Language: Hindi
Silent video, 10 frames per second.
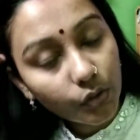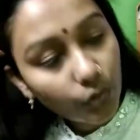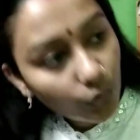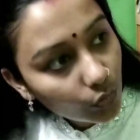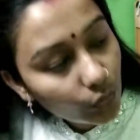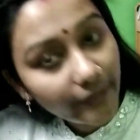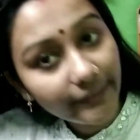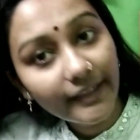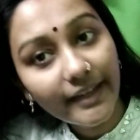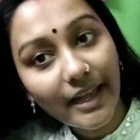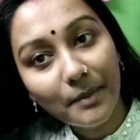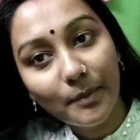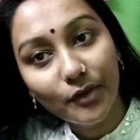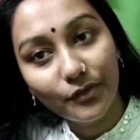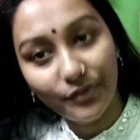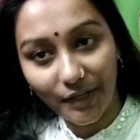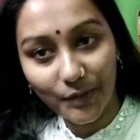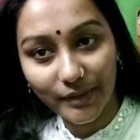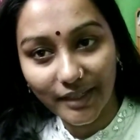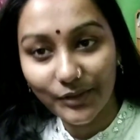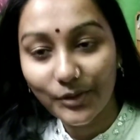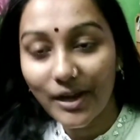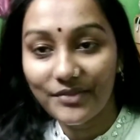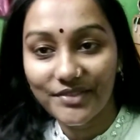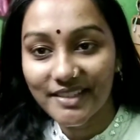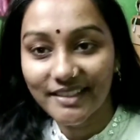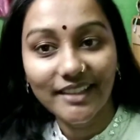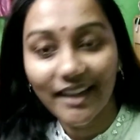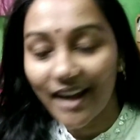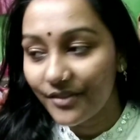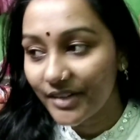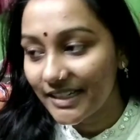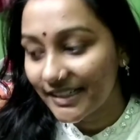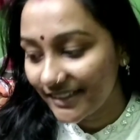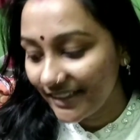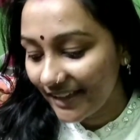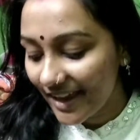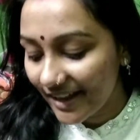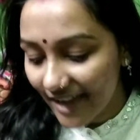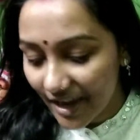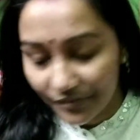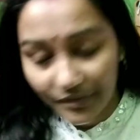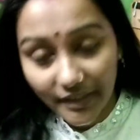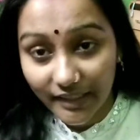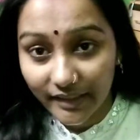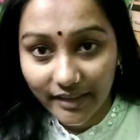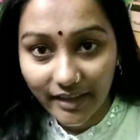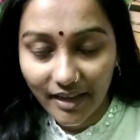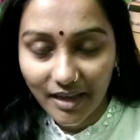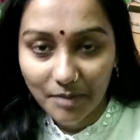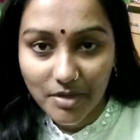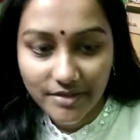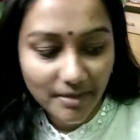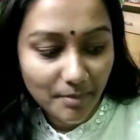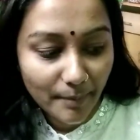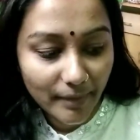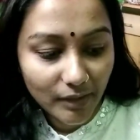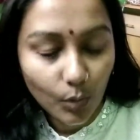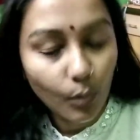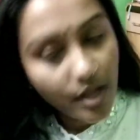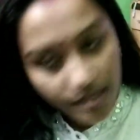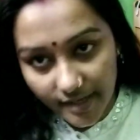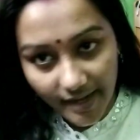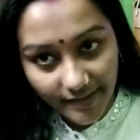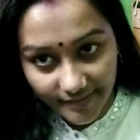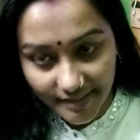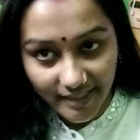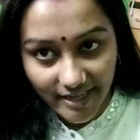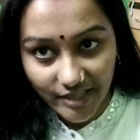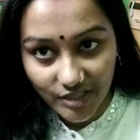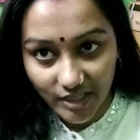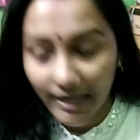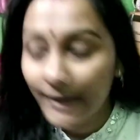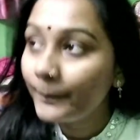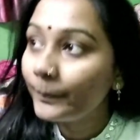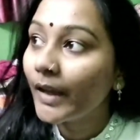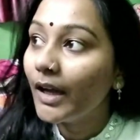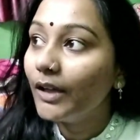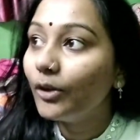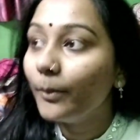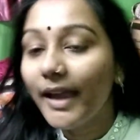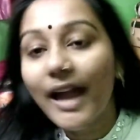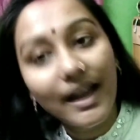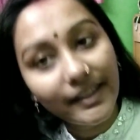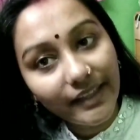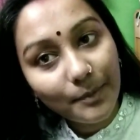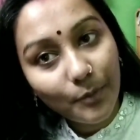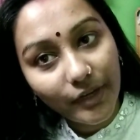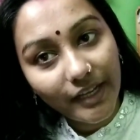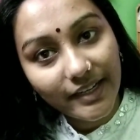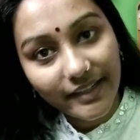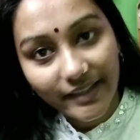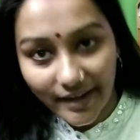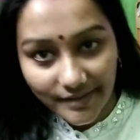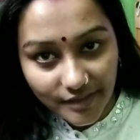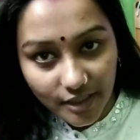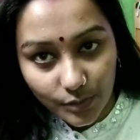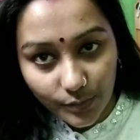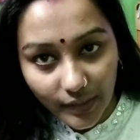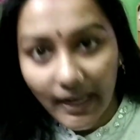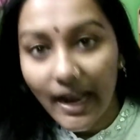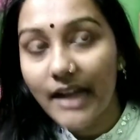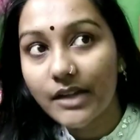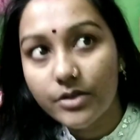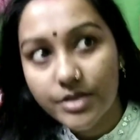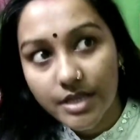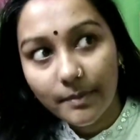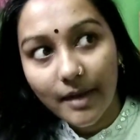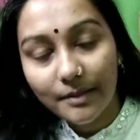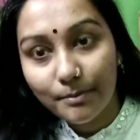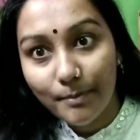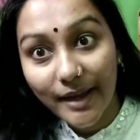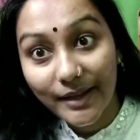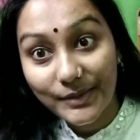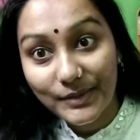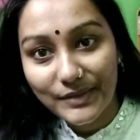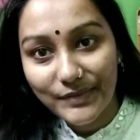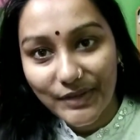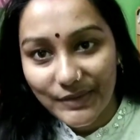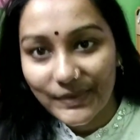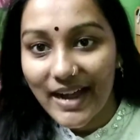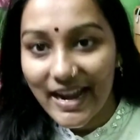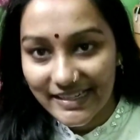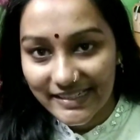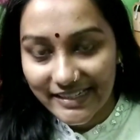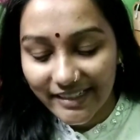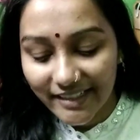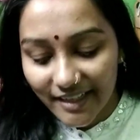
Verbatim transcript: तो इतने टाइम हम लोग फ्री होते हैं तो काफ़ी ज़्यादा थकावट लगती है एंड आई फील के बस अब हमें थोड़ा सा रेस्ट करना चाहिए तो मैं आधे या पौने घंटे रेस्ट करूंगी एंड उसके बाद मैं करूंगी वीडियो का एडिटिंग